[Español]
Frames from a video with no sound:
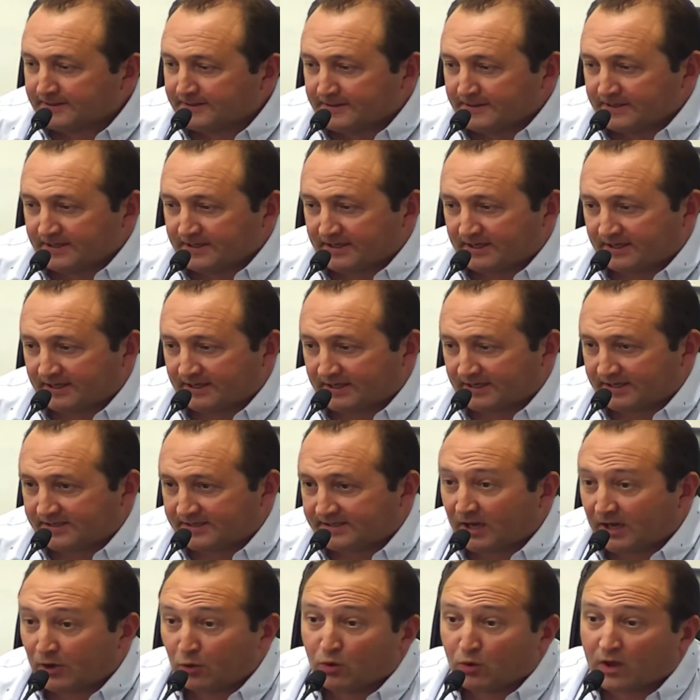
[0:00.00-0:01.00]
y
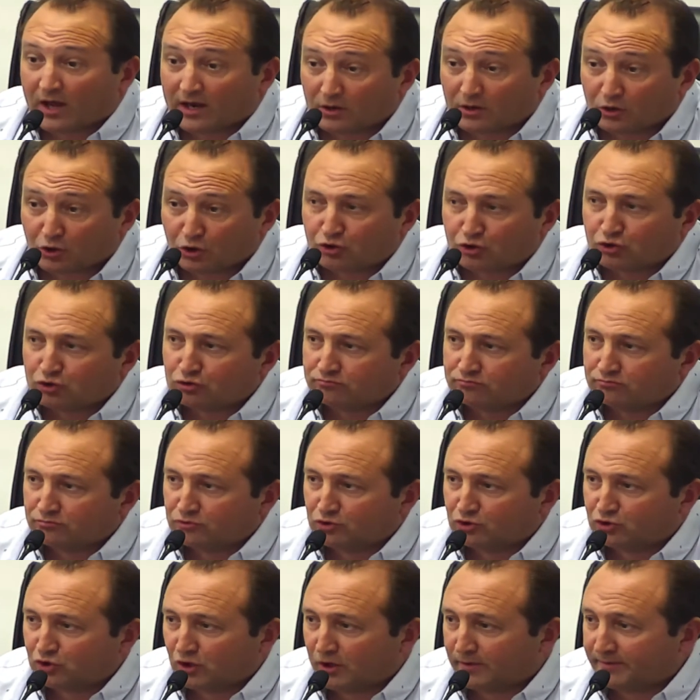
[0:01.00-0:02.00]
saludarlos no
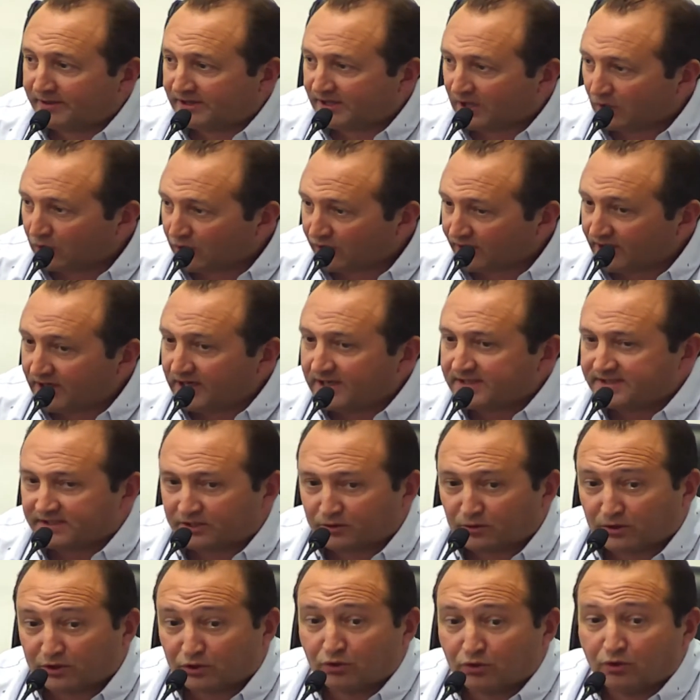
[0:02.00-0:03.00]
solamente a los ediles, sino
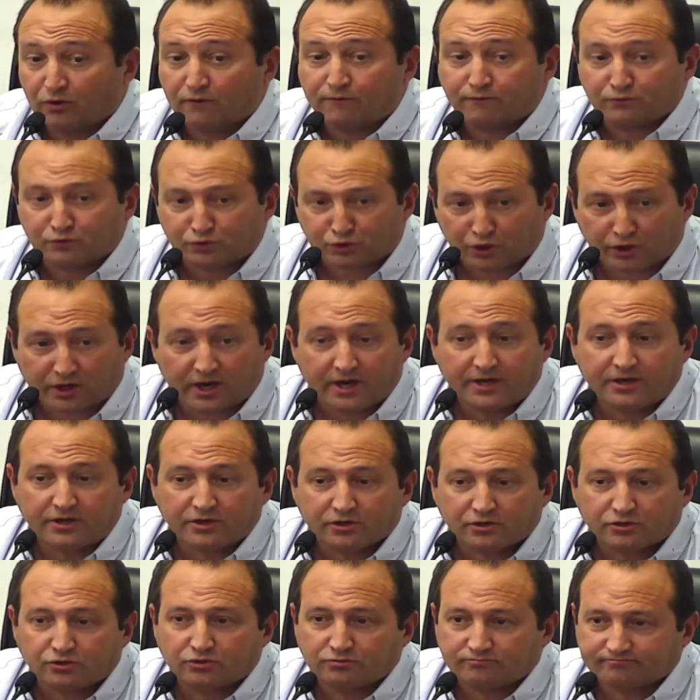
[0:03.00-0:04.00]
a todos los
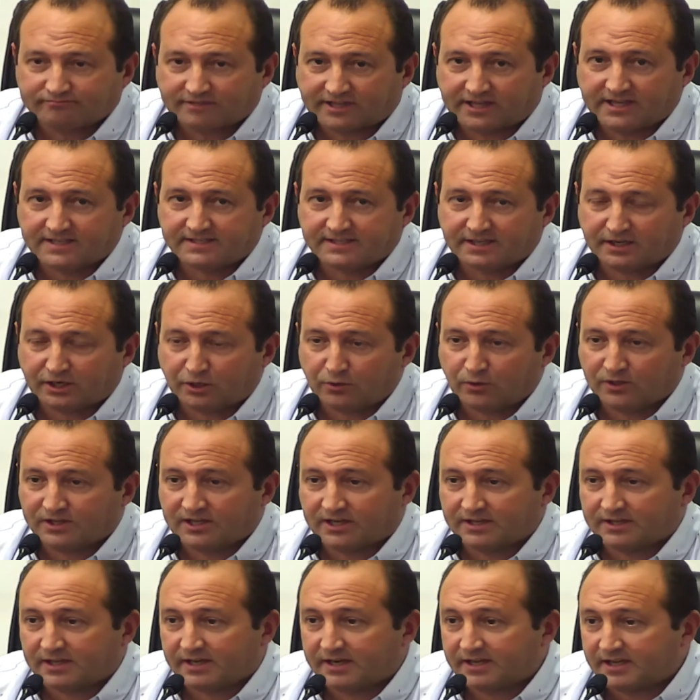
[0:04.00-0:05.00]
funcionarios que hacen que nuestra
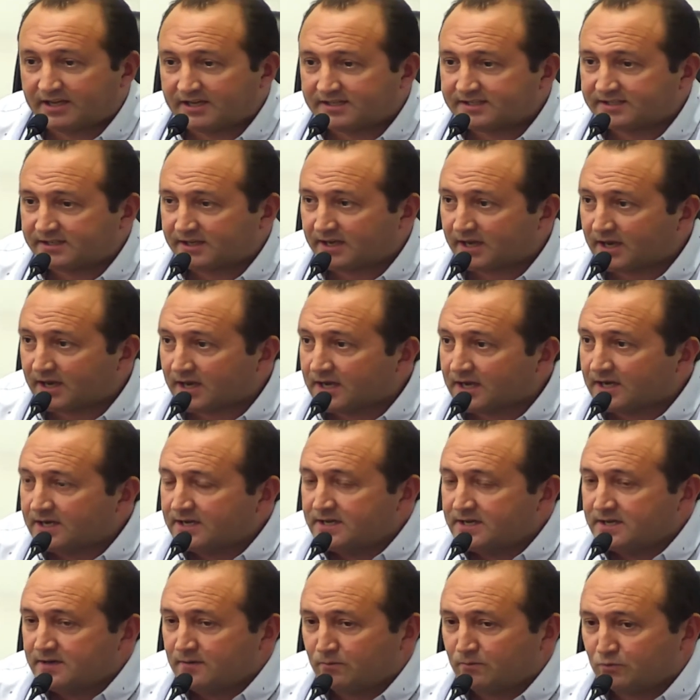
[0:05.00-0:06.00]
tarea sea
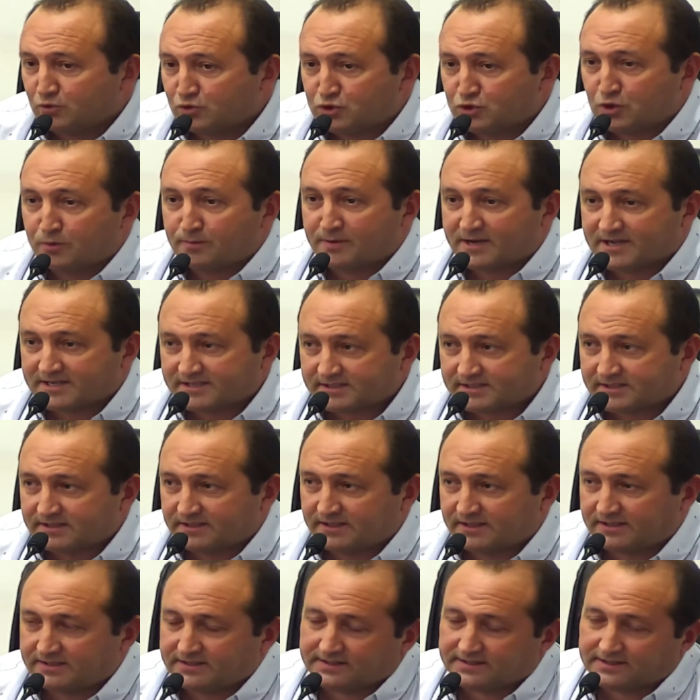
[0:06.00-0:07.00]
mucho más
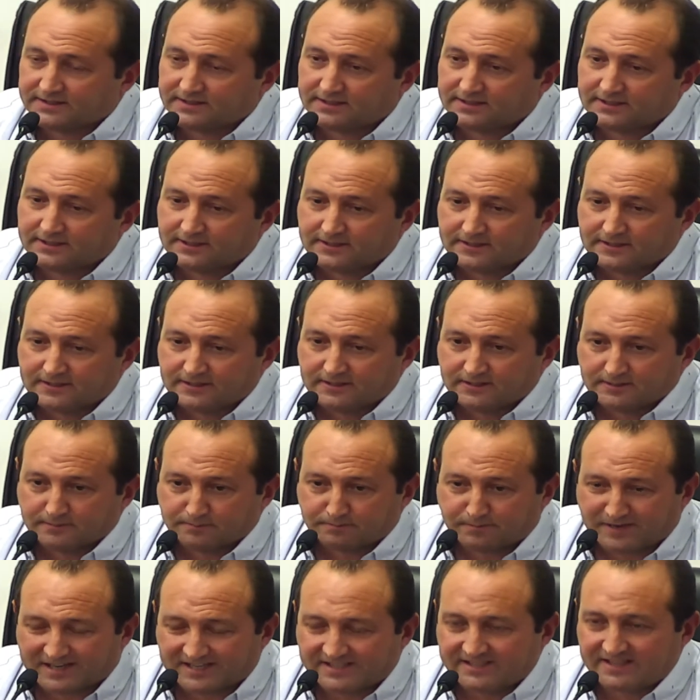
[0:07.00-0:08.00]
este,
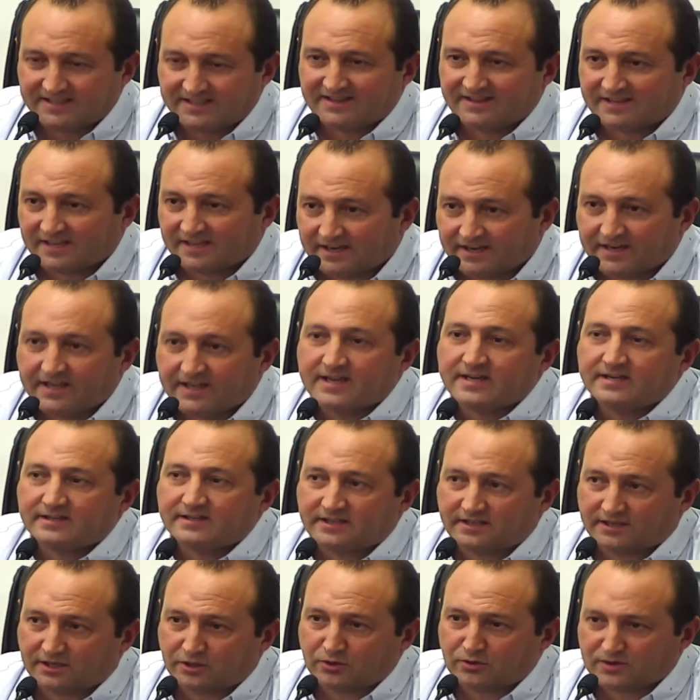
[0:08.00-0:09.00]
placentera y
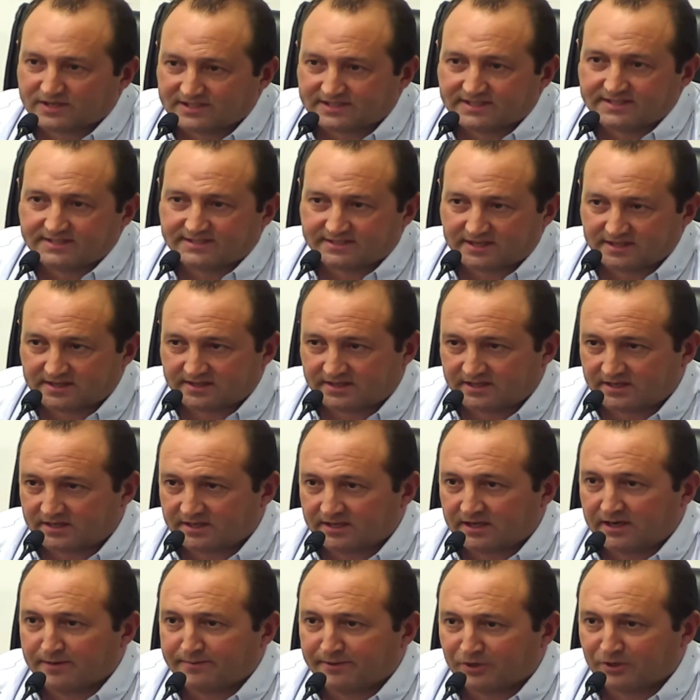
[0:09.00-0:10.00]
que nos hacen sentir de
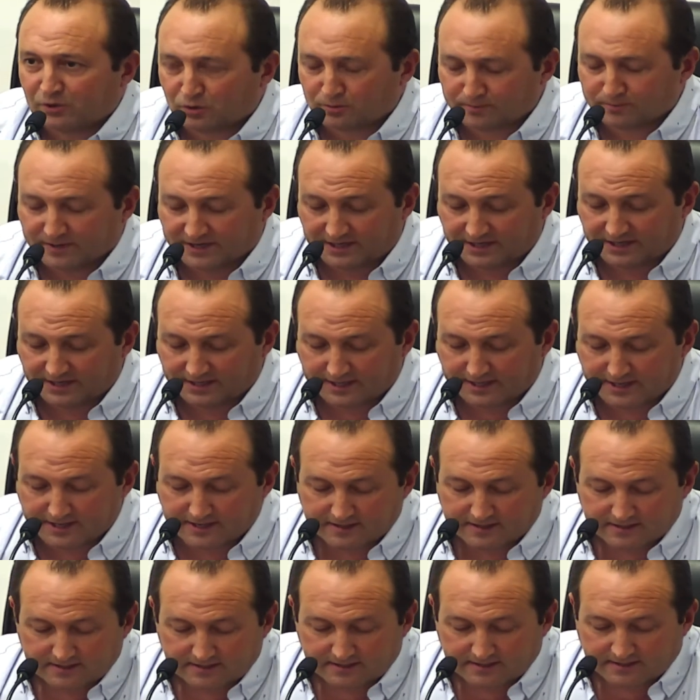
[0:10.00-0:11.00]
la mejor manera
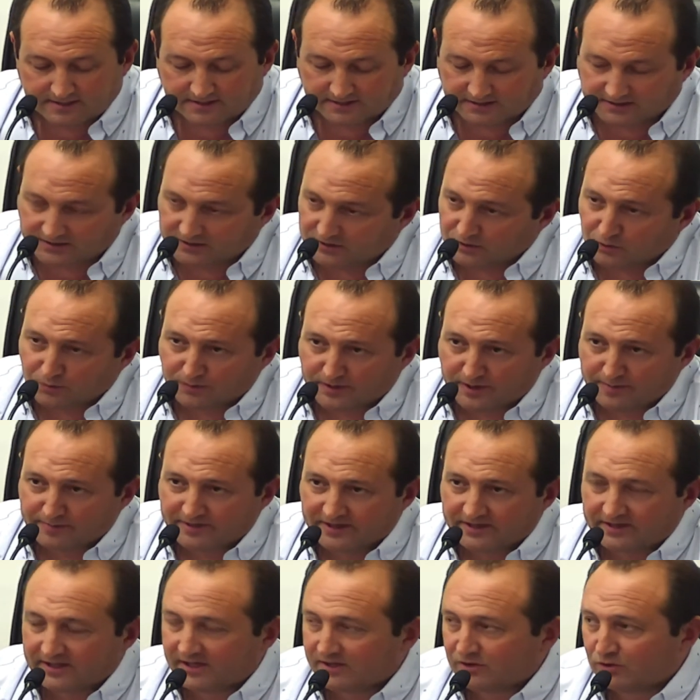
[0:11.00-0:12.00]
y obviamente
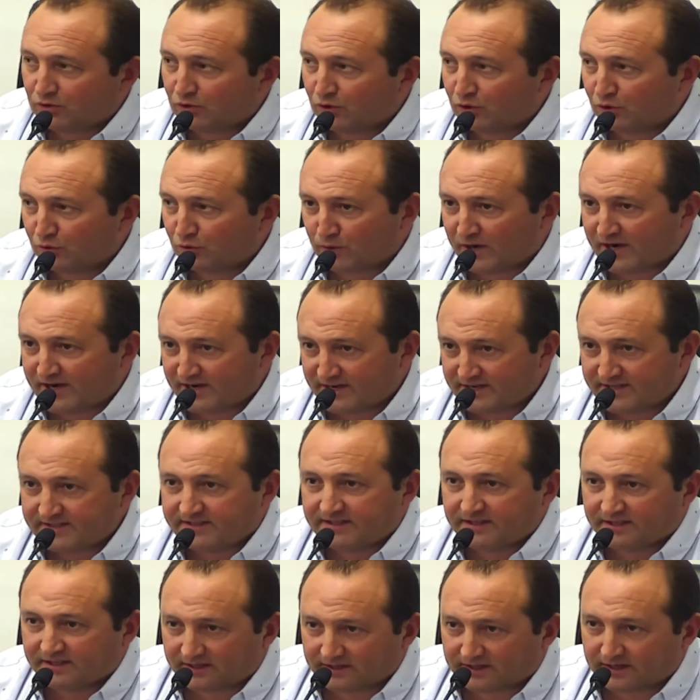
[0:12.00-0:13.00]
a todos los duranenses
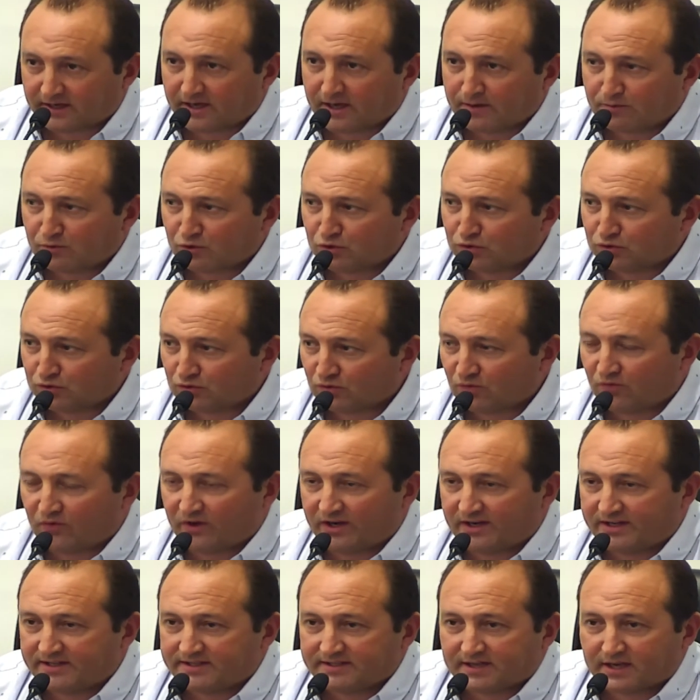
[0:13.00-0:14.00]
que tengamos un
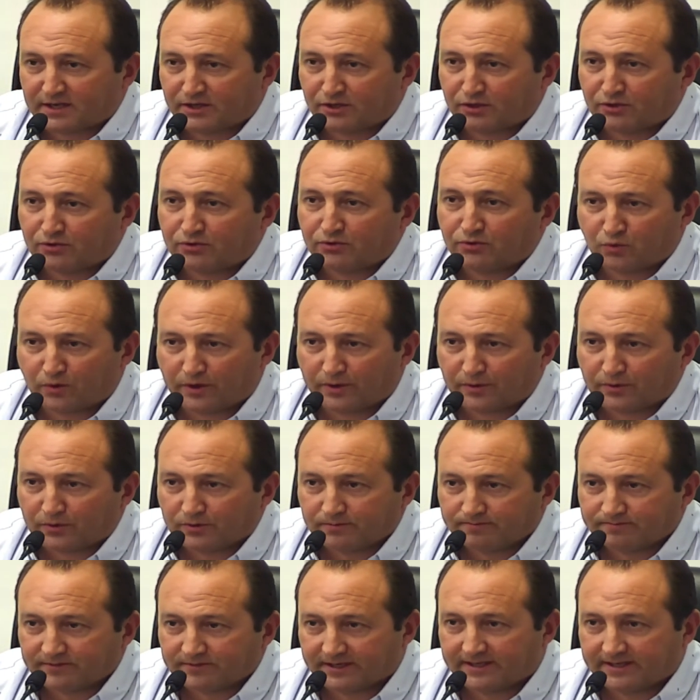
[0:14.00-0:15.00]
feliz año nuevo.
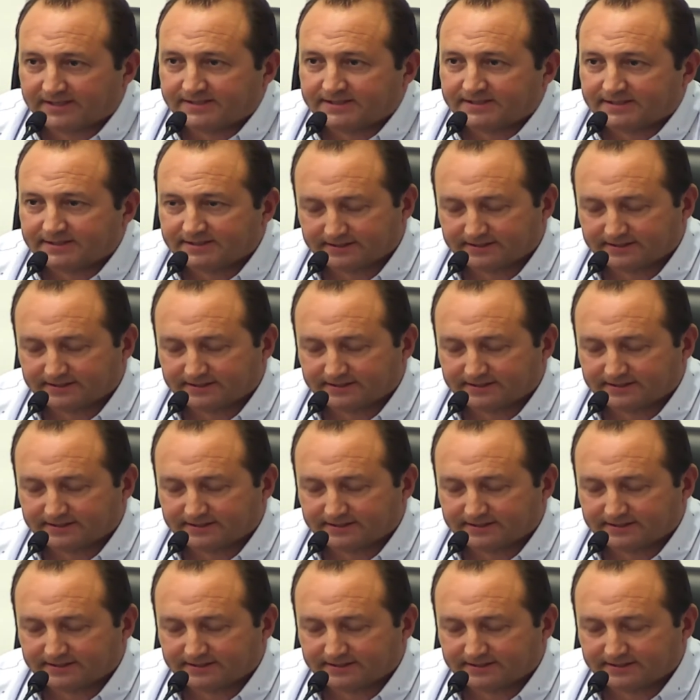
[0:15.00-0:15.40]
Gracias.